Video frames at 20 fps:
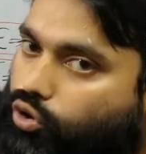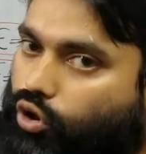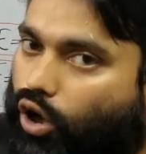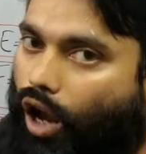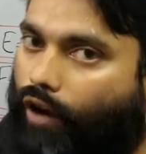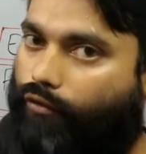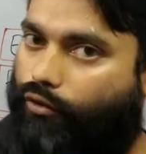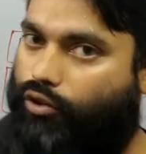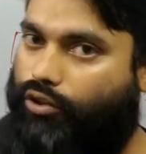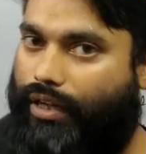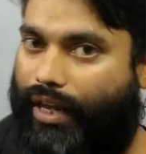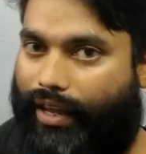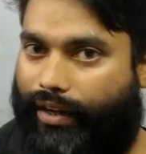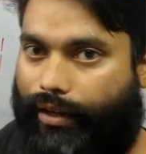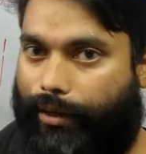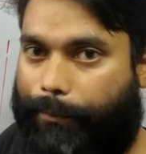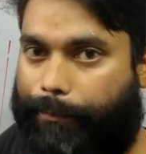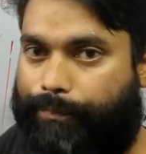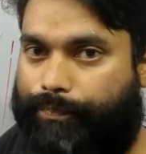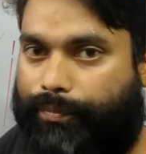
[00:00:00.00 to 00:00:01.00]
सॉल्व हो
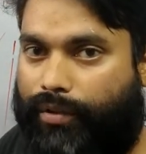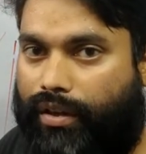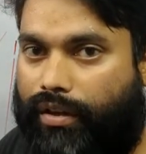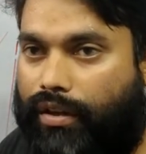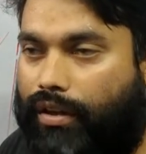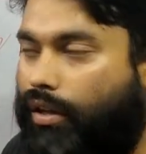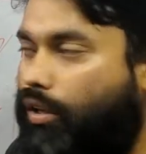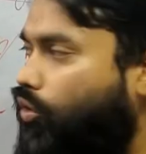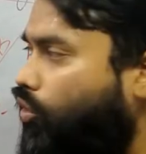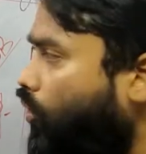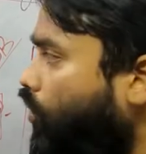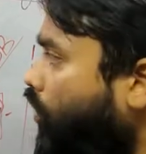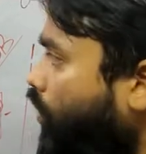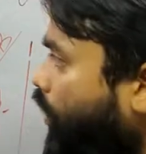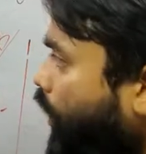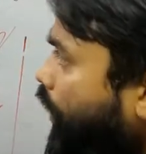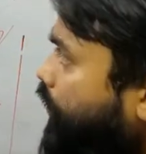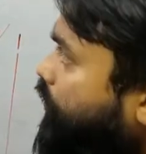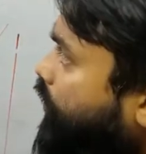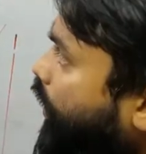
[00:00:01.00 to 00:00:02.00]
जाएंगे तो
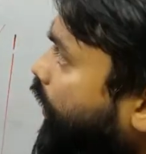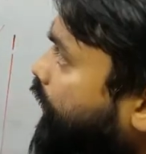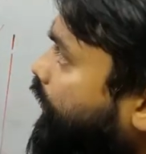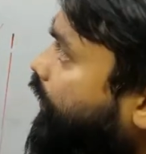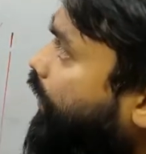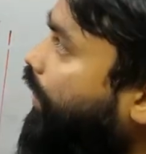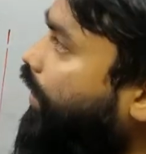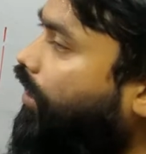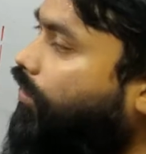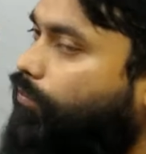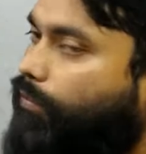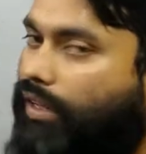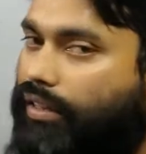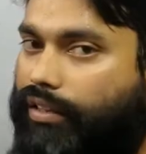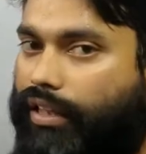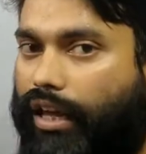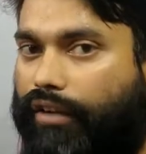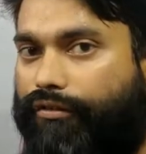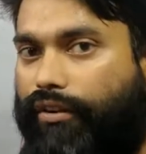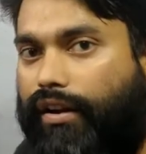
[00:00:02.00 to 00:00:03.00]
आज के लिए इतना ही
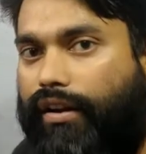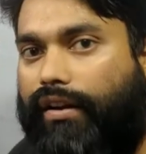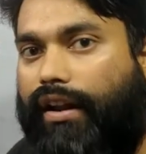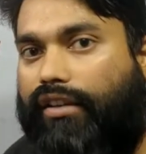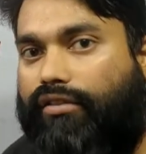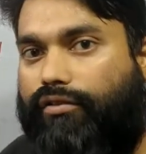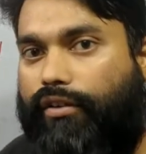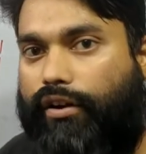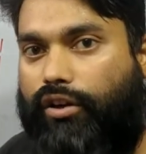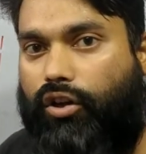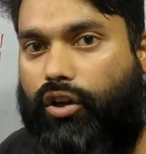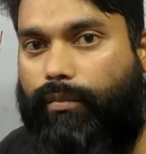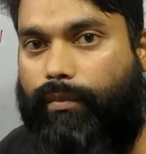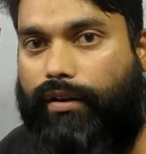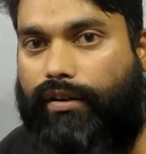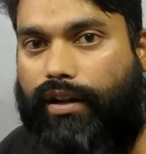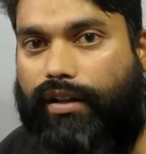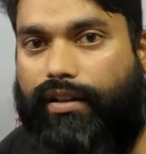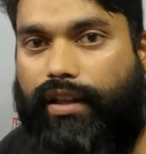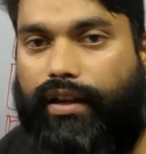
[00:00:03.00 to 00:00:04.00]
मिलते हैं फिर नेक्स्ट वीडियो में
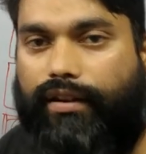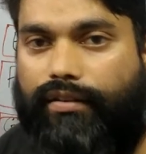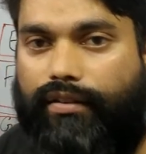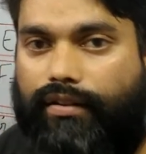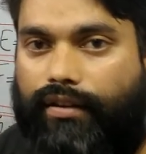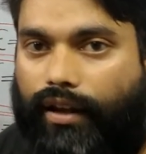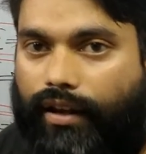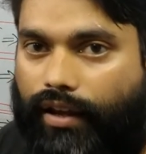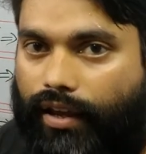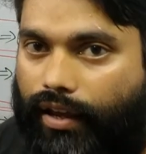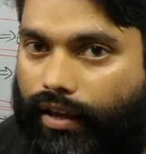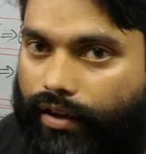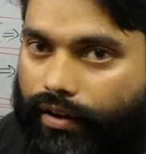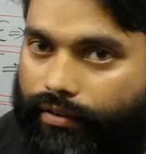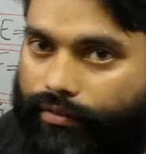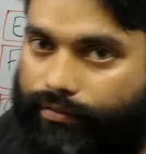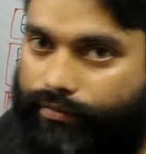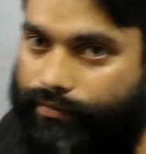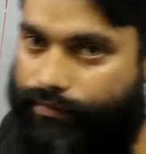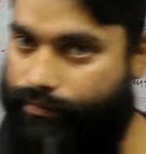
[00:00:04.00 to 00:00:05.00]
टिल देन टेक
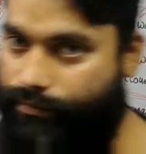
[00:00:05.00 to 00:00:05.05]
केयर